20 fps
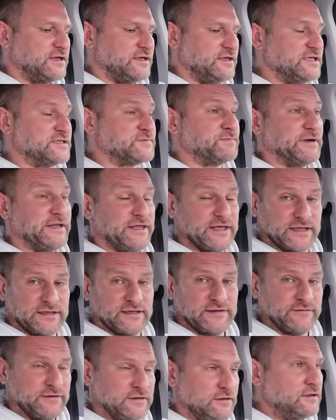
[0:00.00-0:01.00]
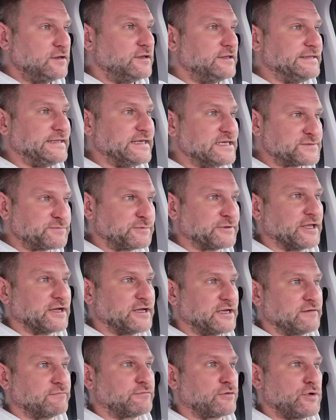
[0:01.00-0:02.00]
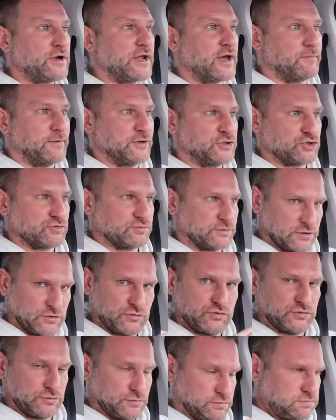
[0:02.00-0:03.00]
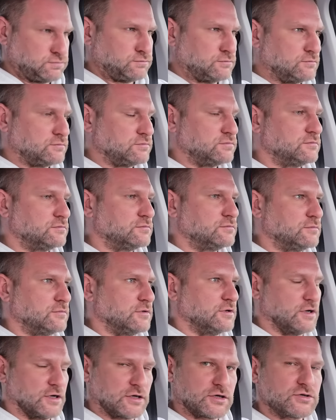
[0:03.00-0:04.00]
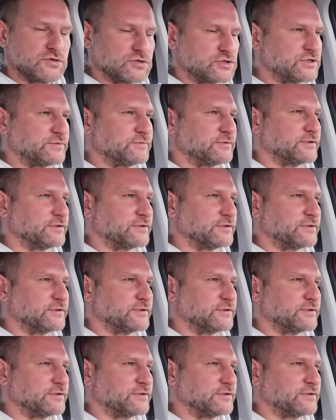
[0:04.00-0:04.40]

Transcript: Из приятного есть подогрев руля, причем такой хороший